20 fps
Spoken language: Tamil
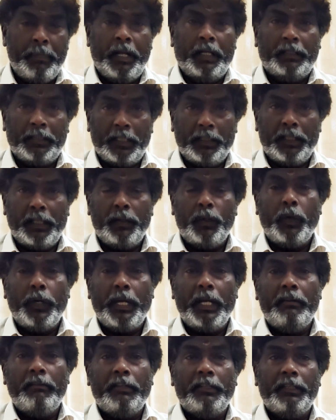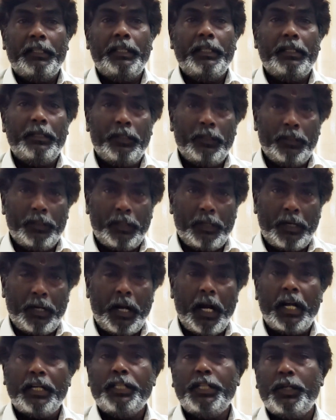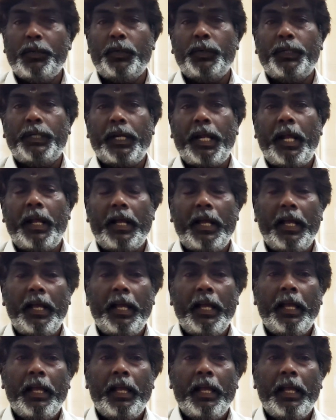அந்த திருக்கோயிலில் வந்து காட்சி கொடுக்குறாங்க